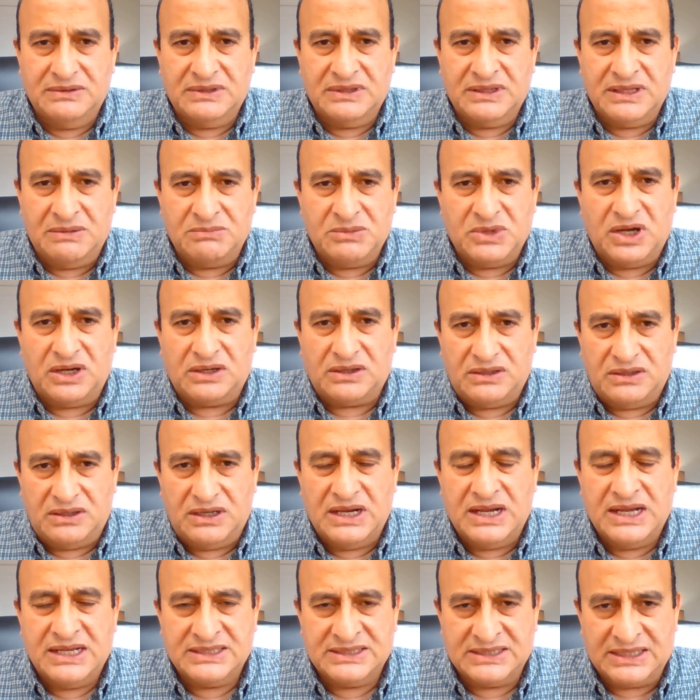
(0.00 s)
لم أقرأ
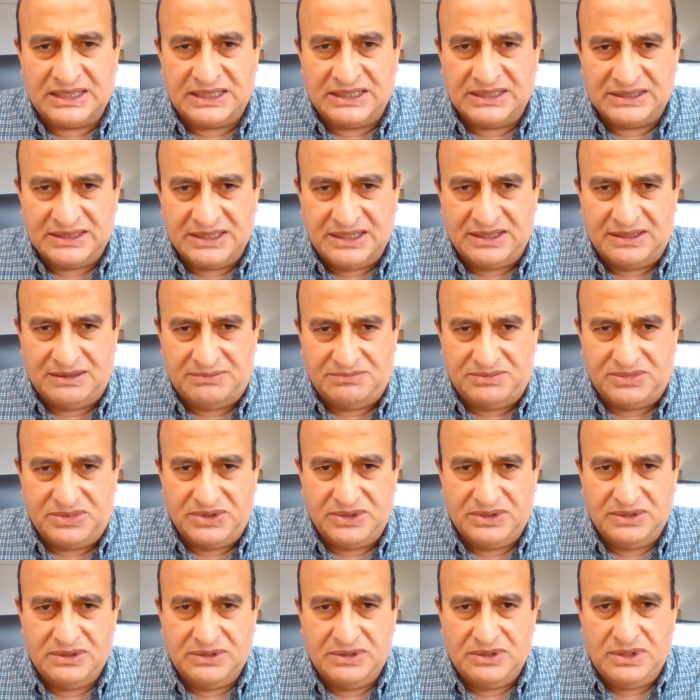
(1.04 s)
هذا الكتاب
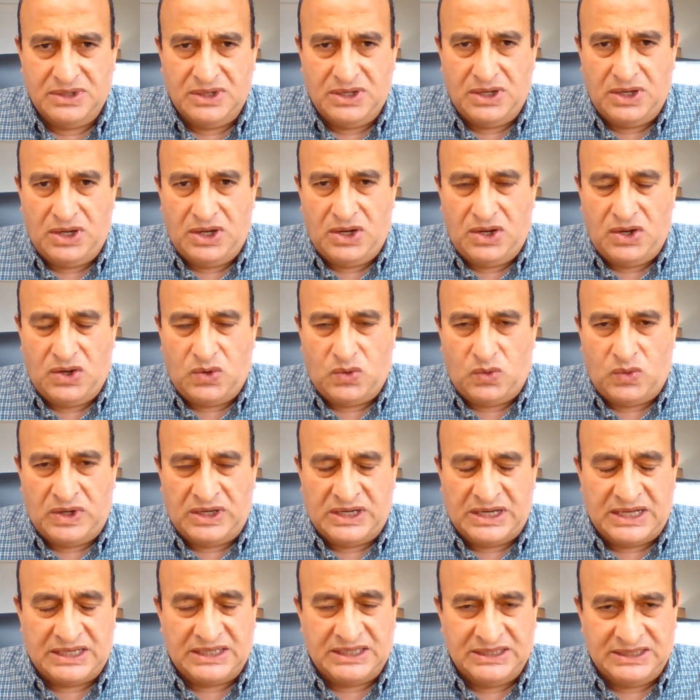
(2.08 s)

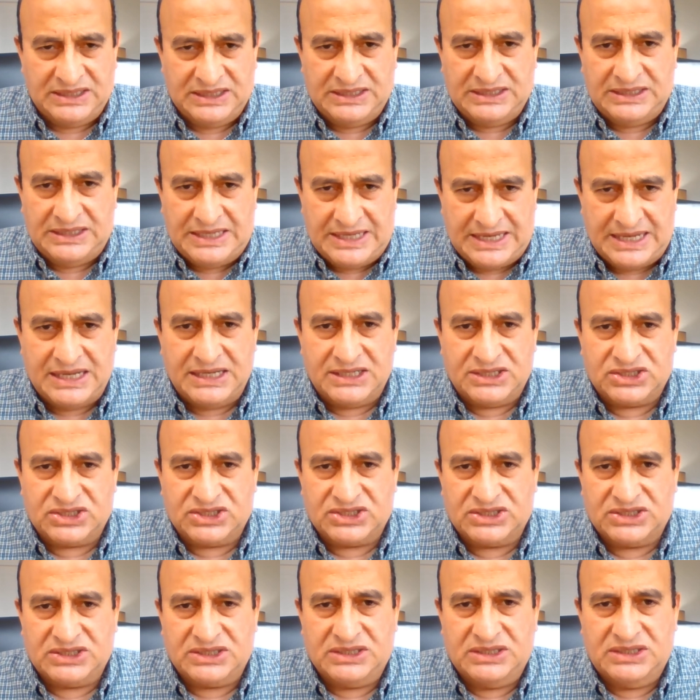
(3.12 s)
ولكن
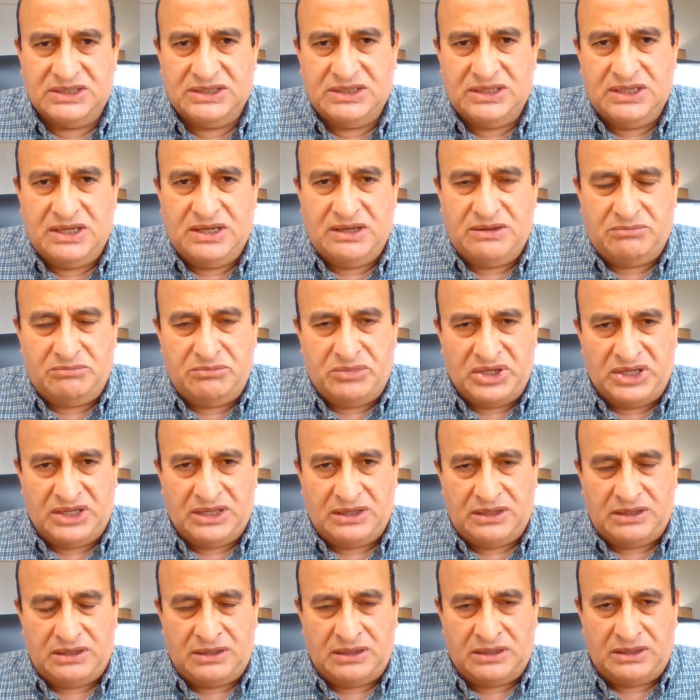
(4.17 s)
اندهشت
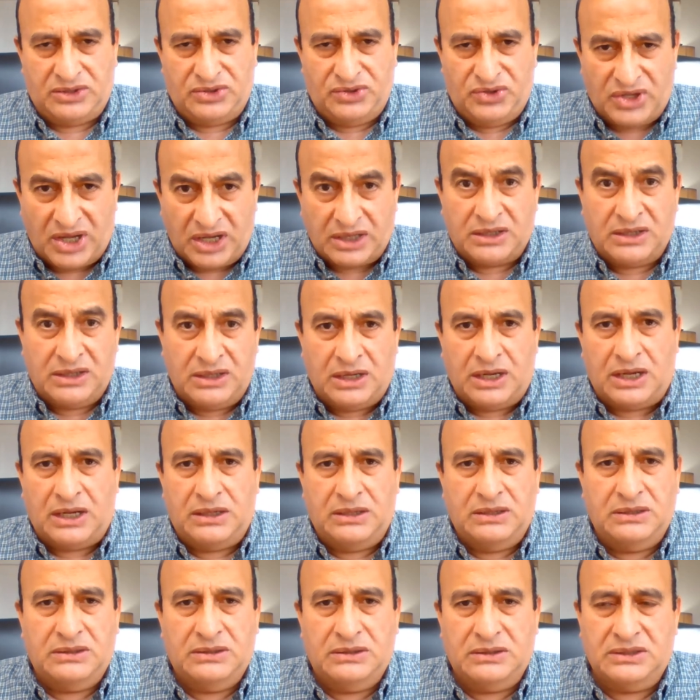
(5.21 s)
بالضجة
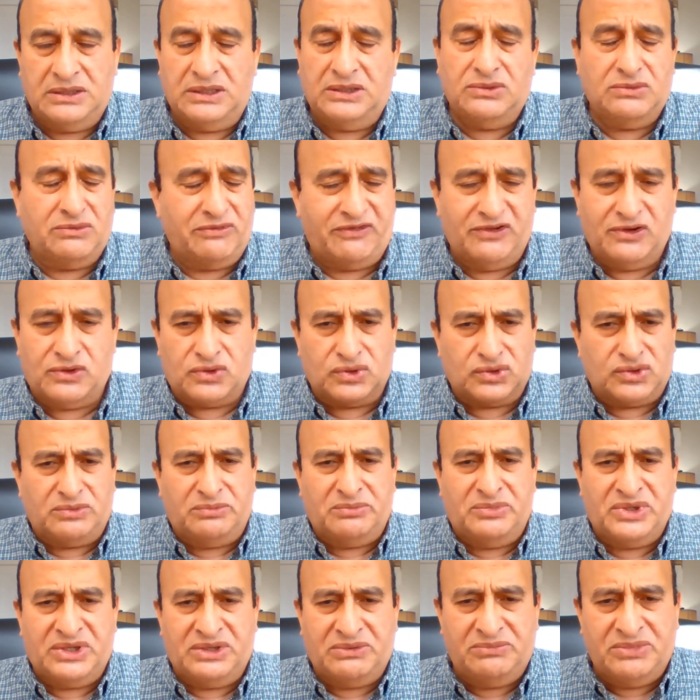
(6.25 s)
لأنه في
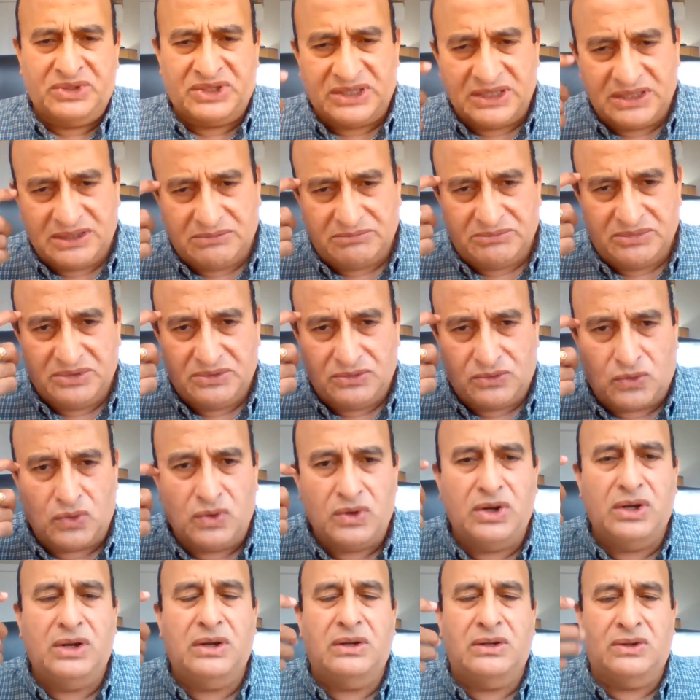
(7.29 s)
كتب
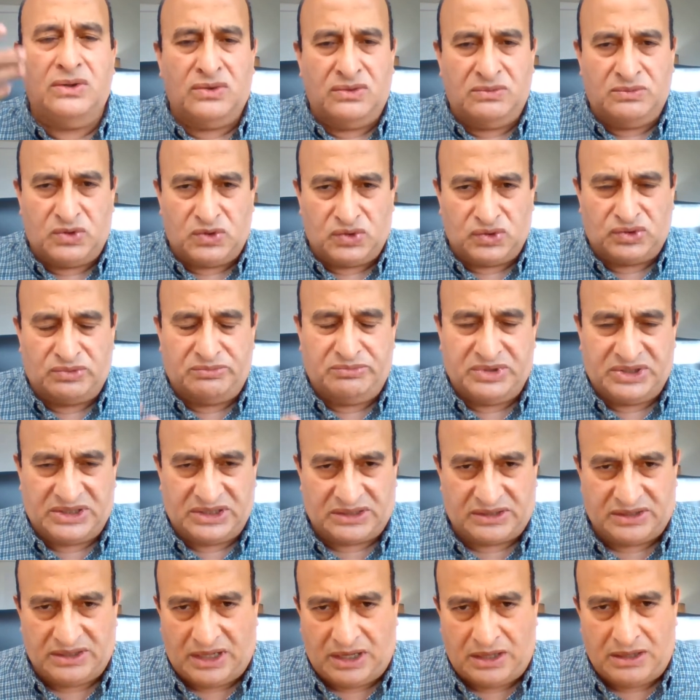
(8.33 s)
كل يوم كتب
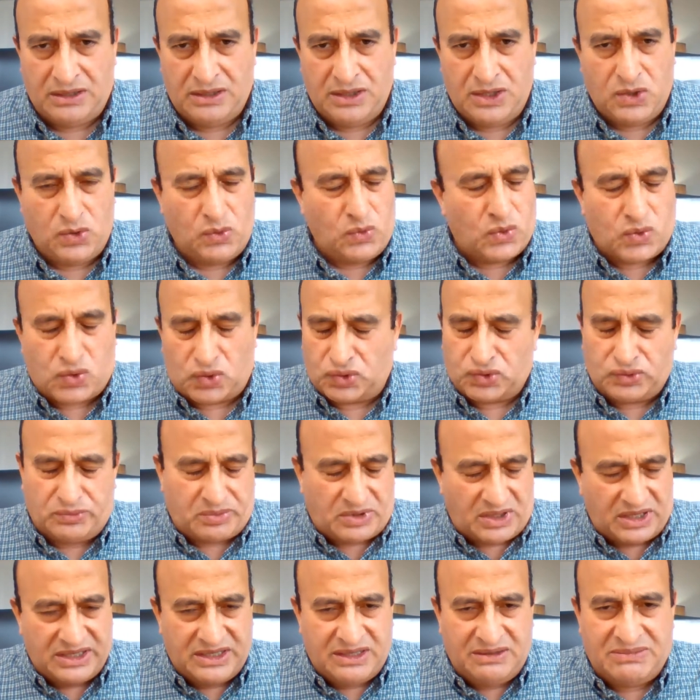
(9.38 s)
بتطلع وكتب
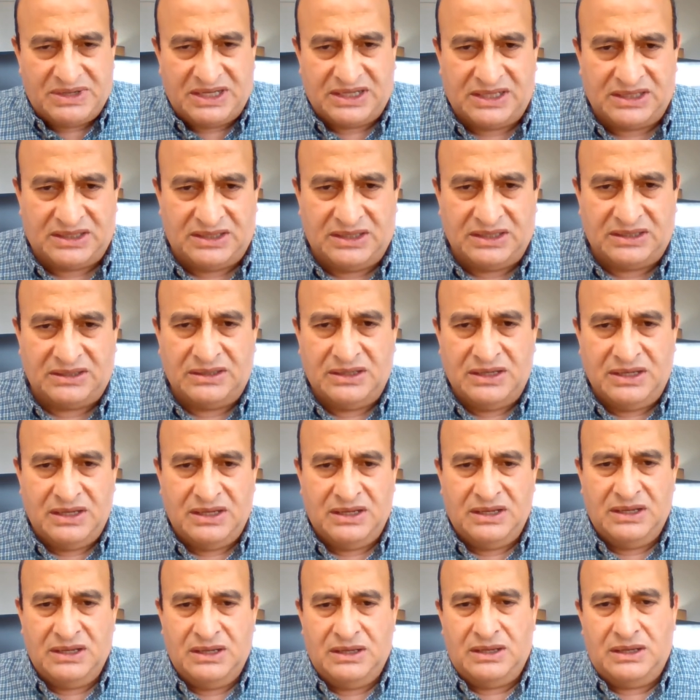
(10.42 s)
قيمة جدا
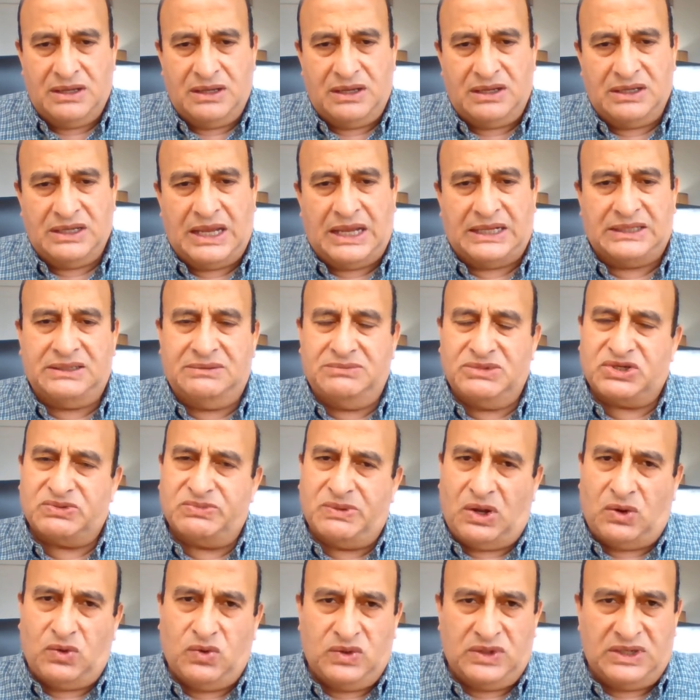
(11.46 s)
يعني مش
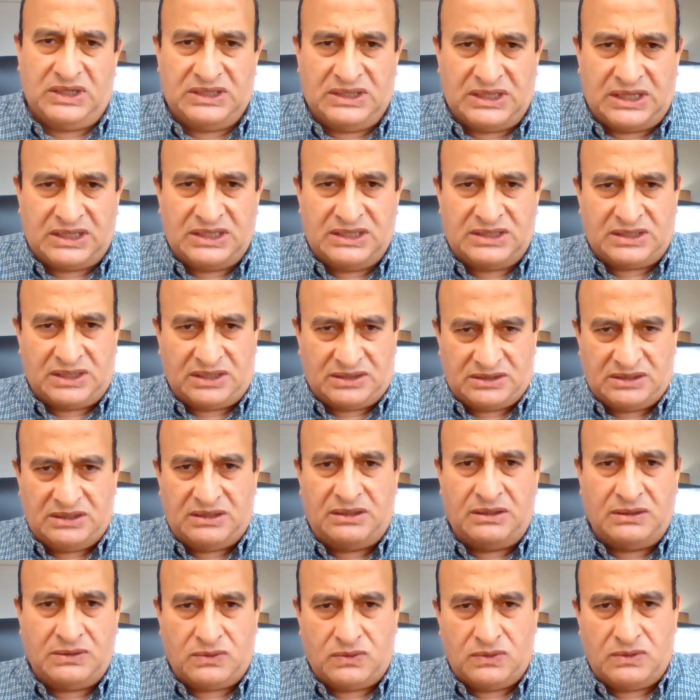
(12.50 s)
معقولة أنك أنت
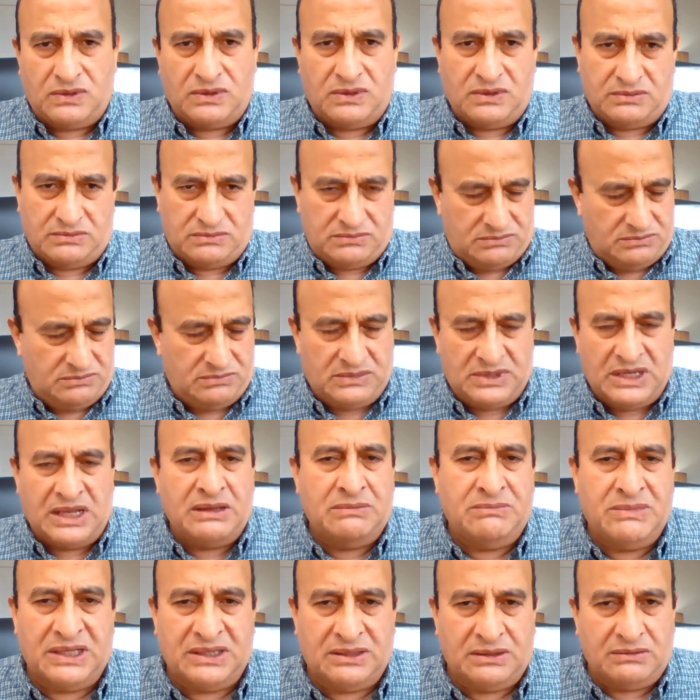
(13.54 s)
هتقرأ
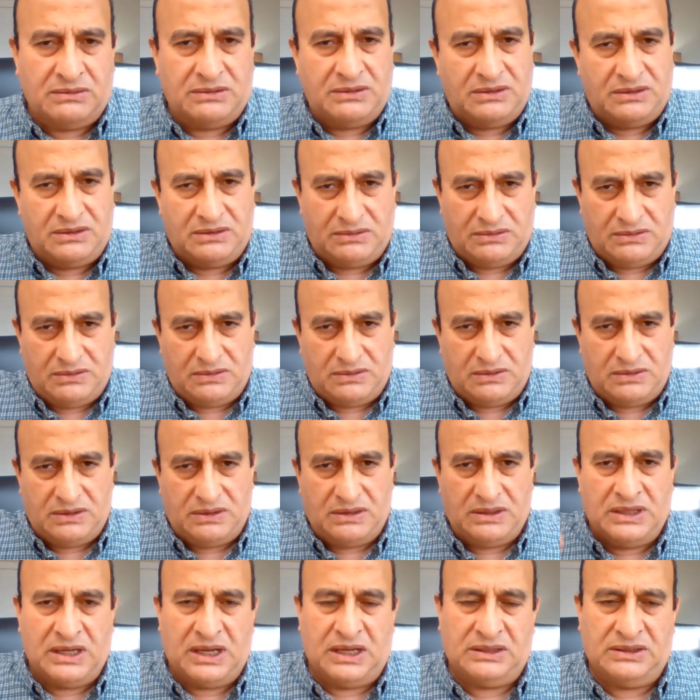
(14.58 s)
دايما
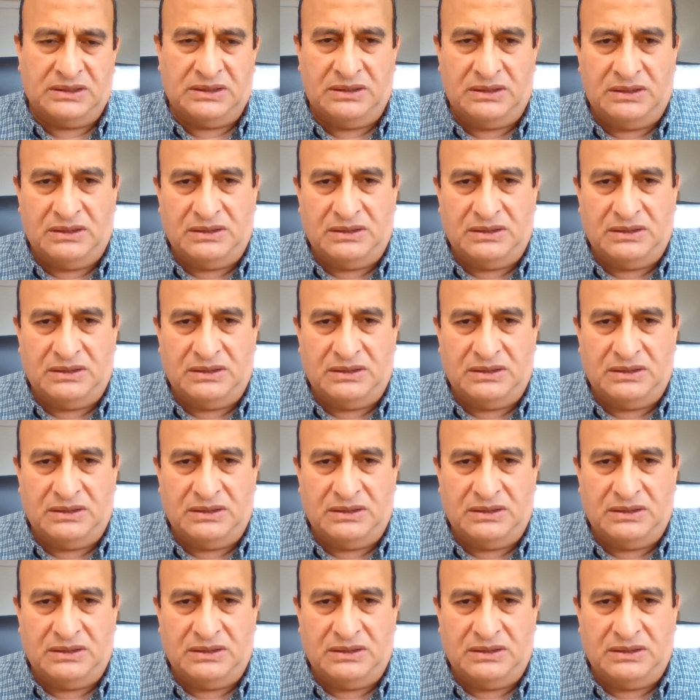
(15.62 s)
يعني